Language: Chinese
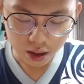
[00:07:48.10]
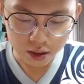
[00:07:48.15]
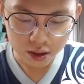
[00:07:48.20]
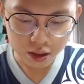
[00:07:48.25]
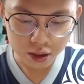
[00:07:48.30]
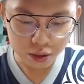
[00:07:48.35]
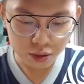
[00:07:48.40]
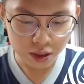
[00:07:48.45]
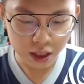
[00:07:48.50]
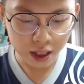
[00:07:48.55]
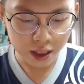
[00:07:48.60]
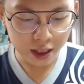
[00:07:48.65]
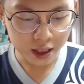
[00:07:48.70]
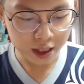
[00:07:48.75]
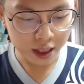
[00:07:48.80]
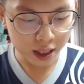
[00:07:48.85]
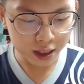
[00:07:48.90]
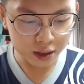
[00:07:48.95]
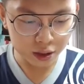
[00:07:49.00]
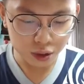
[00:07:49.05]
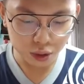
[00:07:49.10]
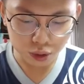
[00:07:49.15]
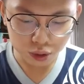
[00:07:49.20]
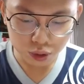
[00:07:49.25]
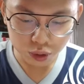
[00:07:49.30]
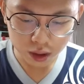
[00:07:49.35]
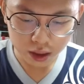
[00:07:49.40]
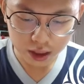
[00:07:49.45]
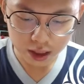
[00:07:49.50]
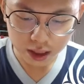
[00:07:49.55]
后你就大概看从
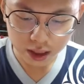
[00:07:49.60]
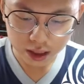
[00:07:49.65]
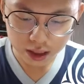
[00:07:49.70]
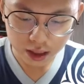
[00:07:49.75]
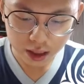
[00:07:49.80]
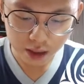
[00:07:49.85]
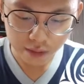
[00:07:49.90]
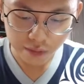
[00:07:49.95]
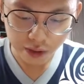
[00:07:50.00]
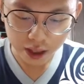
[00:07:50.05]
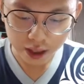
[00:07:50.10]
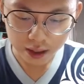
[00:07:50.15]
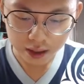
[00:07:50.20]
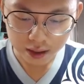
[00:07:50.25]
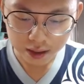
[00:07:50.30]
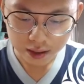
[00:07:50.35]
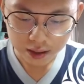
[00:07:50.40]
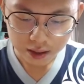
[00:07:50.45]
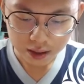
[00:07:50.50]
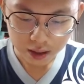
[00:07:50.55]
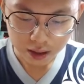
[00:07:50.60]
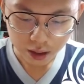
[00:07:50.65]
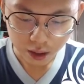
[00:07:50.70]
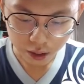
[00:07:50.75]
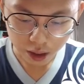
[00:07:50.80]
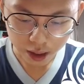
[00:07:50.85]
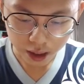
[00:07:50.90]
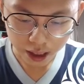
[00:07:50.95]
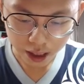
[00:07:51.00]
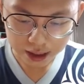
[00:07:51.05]
最低的地
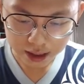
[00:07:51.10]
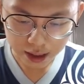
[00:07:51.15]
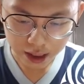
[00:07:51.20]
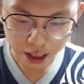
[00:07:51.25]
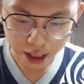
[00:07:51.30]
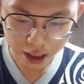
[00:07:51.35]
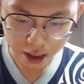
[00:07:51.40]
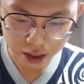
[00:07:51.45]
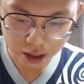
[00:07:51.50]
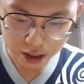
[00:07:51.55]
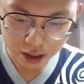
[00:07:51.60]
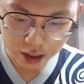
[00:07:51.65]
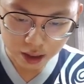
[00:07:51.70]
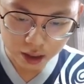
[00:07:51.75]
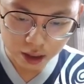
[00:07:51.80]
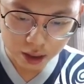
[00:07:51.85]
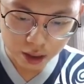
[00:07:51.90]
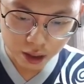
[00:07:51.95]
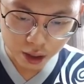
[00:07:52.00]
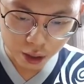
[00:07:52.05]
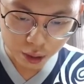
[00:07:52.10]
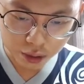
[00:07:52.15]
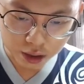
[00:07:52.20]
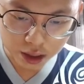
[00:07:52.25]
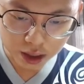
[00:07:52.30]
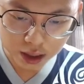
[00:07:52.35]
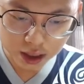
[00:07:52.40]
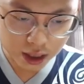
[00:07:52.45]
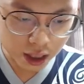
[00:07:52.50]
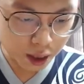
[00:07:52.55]
方，OK 开始量，有
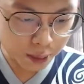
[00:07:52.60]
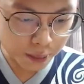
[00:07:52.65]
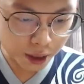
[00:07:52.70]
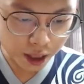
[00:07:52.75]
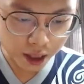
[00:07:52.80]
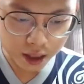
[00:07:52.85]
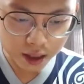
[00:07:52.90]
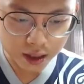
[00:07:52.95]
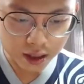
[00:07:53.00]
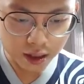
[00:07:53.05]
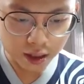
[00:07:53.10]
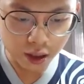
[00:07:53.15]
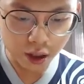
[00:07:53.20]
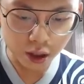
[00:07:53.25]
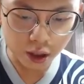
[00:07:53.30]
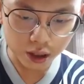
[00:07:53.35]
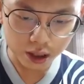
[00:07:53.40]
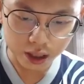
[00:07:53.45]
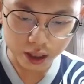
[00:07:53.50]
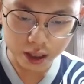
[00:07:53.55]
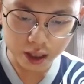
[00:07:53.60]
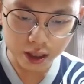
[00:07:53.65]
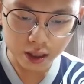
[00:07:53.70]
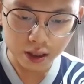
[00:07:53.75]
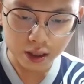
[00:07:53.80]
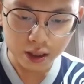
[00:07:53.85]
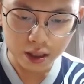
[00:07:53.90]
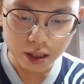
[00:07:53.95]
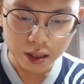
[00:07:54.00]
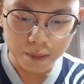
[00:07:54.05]
7cm 吗？哦，可以，
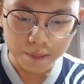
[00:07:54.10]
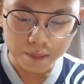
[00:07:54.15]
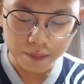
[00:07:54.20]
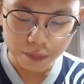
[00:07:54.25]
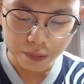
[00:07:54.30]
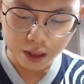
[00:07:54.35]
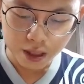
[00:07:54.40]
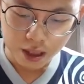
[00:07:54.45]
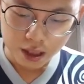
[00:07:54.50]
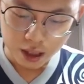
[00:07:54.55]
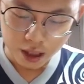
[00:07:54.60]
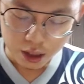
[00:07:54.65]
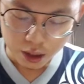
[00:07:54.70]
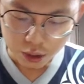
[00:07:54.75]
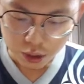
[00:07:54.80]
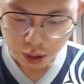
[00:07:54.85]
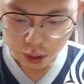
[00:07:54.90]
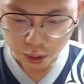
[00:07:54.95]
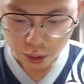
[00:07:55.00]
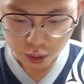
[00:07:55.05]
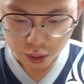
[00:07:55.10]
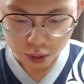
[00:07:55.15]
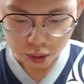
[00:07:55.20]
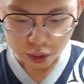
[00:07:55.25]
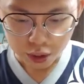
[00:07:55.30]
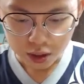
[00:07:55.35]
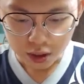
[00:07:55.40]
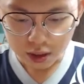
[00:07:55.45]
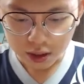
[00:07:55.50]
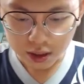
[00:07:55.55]
所以我
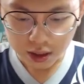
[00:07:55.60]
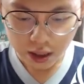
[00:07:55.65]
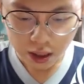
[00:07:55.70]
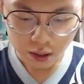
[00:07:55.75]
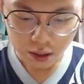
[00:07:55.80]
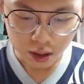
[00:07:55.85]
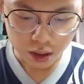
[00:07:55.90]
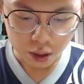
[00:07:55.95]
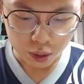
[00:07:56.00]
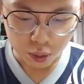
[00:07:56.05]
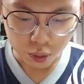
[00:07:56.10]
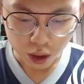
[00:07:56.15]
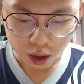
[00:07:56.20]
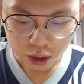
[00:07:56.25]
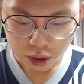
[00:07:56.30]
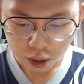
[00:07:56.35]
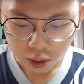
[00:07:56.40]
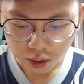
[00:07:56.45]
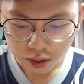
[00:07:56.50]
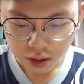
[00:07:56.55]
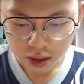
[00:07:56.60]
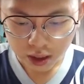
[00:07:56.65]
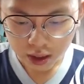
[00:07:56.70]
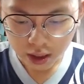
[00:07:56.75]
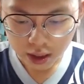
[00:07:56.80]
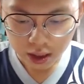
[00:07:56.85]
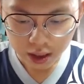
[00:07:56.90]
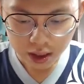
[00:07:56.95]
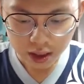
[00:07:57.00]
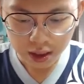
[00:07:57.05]
知道了，我要从这
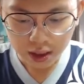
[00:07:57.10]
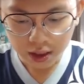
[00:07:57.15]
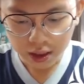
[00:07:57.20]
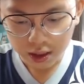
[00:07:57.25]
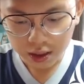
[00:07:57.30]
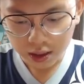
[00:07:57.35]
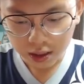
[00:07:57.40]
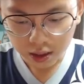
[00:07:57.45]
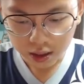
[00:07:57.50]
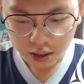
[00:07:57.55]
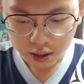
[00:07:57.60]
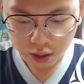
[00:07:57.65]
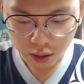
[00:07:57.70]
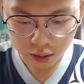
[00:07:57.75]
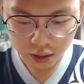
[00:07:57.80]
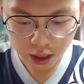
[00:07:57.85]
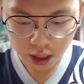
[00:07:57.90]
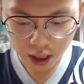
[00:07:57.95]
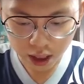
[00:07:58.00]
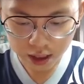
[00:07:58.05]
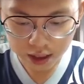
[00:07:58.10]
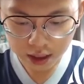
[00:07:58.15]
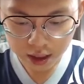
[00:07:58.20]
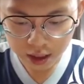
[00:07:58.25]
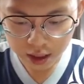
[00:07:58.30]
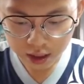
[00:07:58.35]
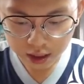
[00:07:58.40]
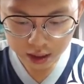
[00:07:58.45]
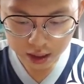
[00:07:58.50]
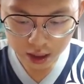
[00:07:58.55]
里，从大概这
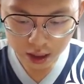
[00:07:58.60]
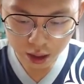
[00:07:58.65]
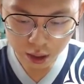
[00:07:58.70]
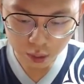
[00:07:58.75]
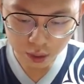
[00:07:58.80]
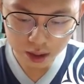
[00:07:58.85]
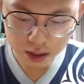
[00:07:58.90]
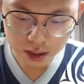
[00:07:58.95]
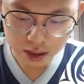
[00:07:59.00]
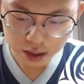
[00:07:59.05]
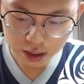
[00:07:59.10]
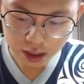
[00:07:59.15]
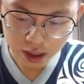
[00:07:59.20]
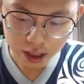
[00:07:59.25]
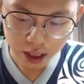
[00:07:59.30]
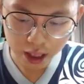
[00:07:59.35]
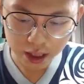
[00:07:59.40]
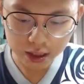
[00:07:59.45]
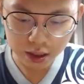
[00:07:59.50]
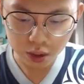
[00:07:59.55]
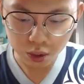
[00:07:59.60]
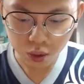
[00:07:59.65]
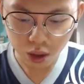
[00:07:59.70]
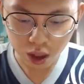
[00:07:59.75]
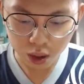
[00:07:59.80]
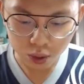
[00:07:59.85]
个这个位置开始画